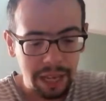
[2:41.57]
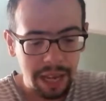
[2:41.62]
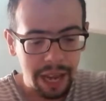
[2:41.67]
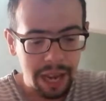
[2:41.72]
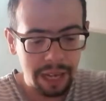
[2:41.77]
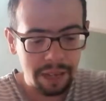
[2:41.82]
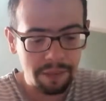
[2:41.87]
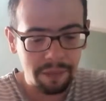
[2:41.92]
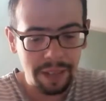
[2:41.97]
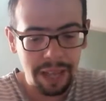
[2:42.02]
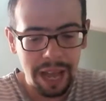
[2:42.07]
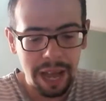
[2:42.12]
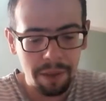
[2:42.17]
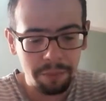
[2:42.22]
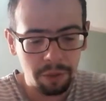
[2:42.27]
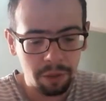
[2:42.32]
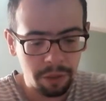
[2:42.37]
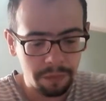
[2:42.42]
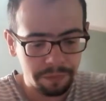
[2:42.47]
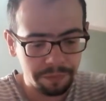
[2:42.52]

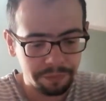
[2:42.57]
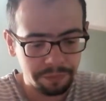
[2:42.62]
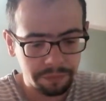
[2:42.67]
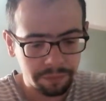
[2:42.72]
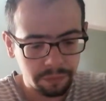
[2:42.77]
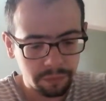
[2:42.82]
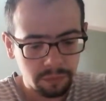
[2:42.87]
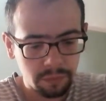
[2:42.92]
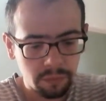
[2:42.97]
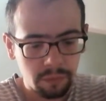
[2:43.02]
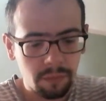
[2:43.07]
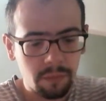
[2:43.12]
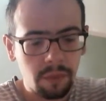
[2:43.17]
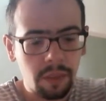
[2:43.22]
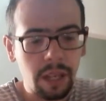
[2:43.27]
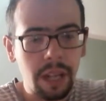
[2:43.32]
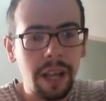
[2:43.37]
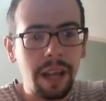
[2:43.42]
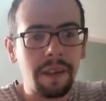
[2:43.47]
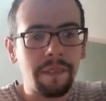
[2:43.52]
Arriviamo
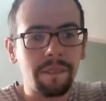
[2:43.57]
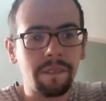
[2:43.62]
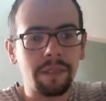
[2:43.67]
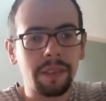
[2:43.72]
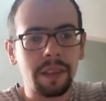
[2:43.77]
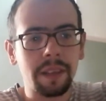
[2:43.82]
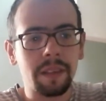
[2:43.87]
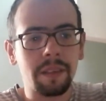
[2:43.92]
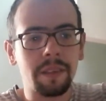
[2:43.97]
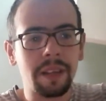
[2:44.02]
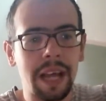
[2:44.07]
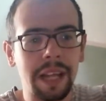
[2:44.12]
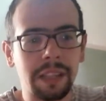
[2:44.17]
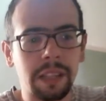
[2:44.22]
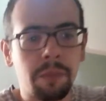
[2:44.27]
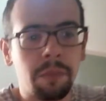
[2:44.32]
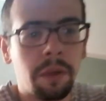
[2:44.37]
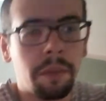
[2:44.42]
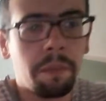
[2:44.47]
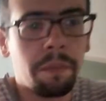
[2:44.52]
un
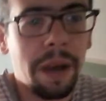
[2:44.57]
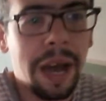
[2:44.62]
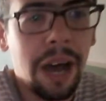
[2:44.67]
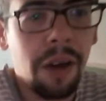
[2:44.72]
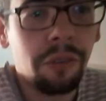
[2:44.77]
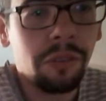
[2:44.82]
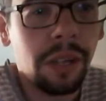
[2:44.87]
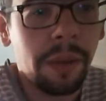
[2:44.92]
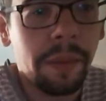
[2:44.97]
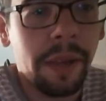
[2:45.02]
attimo in pausa,